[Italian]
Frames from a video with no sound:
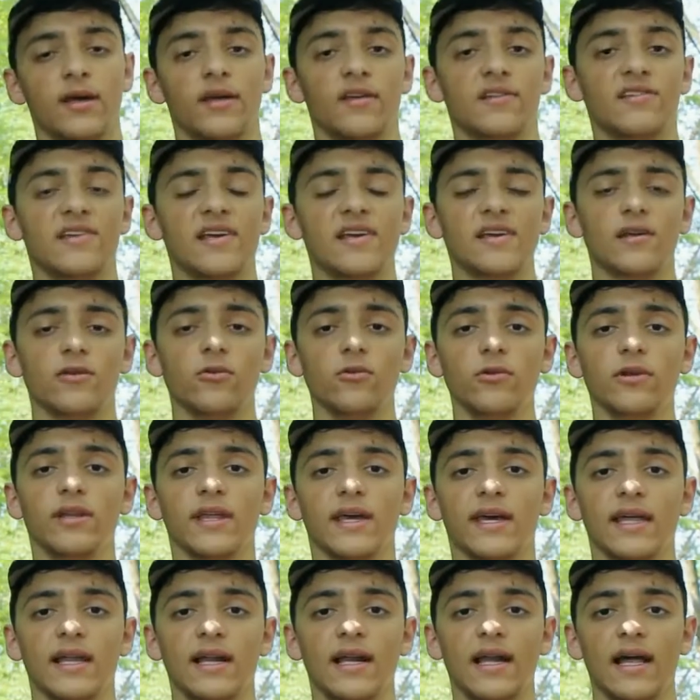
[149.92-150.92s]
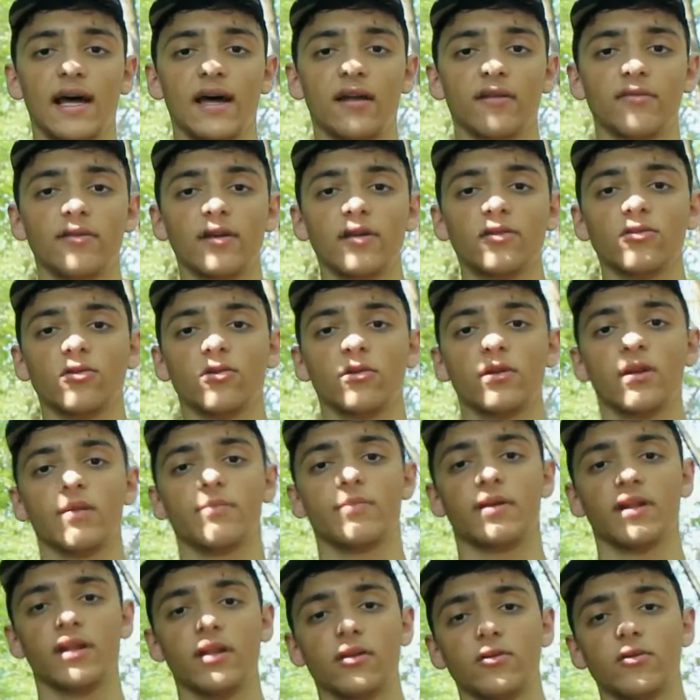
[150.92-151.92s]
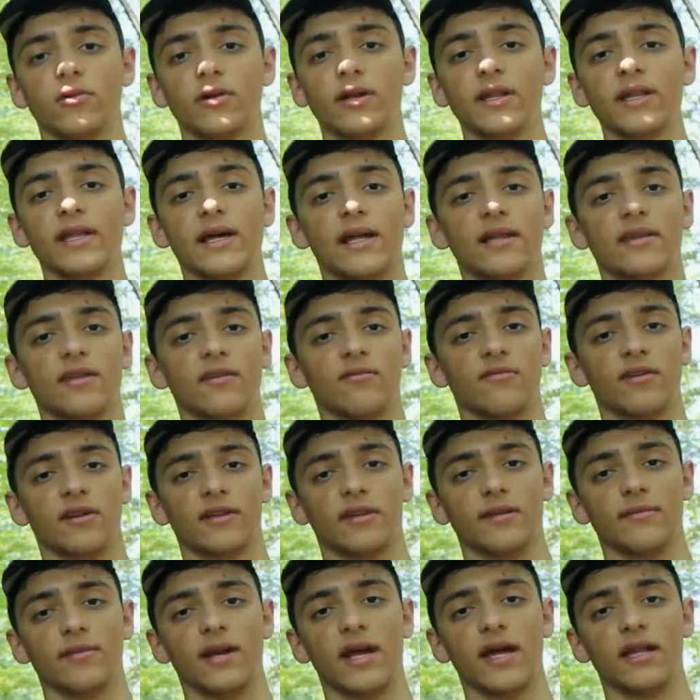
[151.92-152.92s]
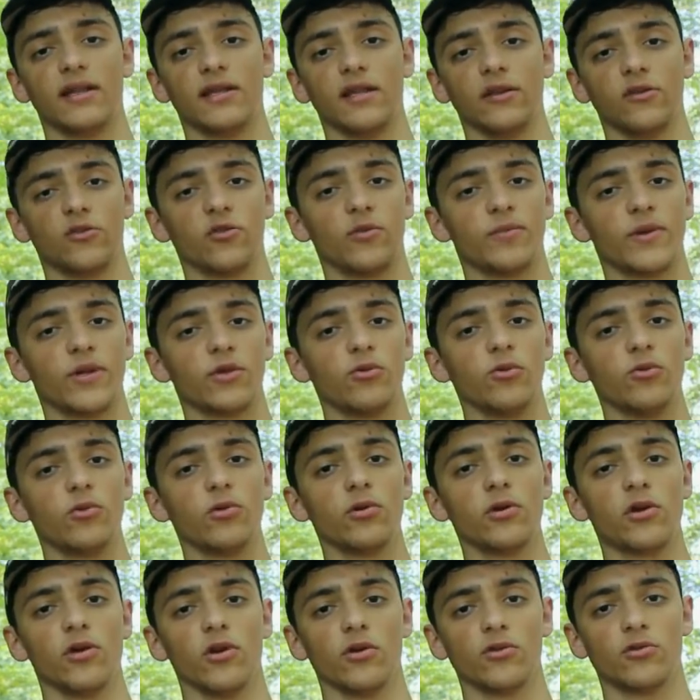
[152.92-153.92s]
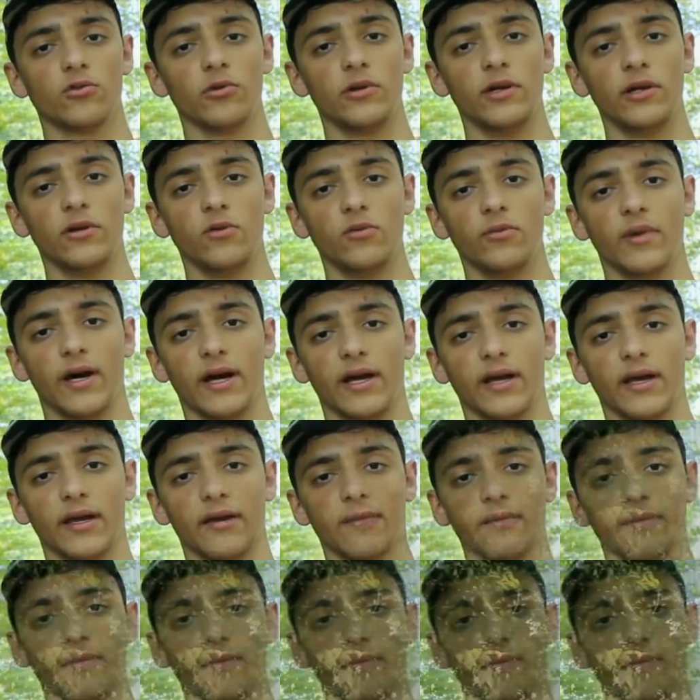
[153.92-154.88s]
Sia gli adulti che le larve sono dei predatori di altri invertebrati, soprattutto chiocciole e lumache.